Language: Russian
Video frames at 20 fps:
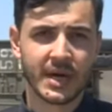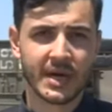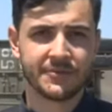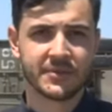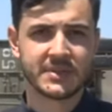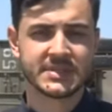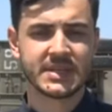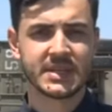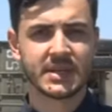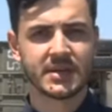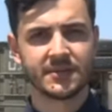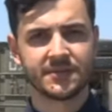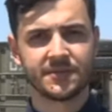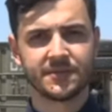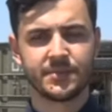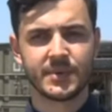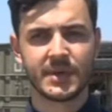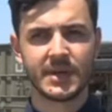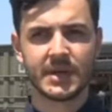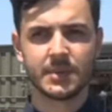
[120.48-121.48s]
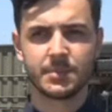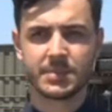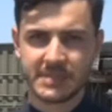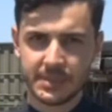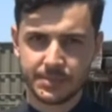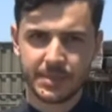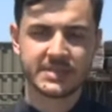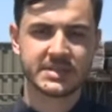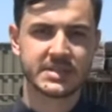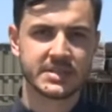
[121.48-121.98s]
офицеров по
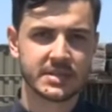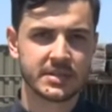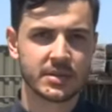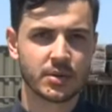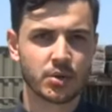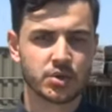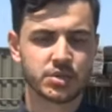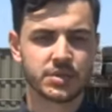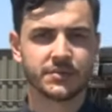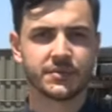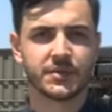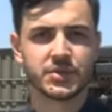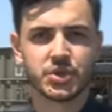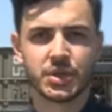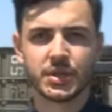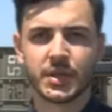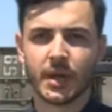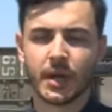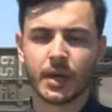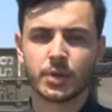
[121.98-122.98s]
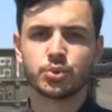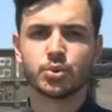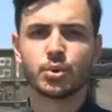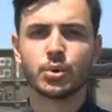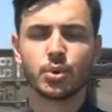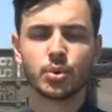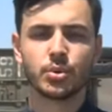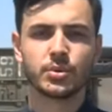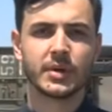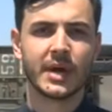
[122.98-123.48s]
безопасности дорожного движения,
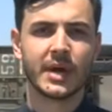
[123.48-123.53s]
которую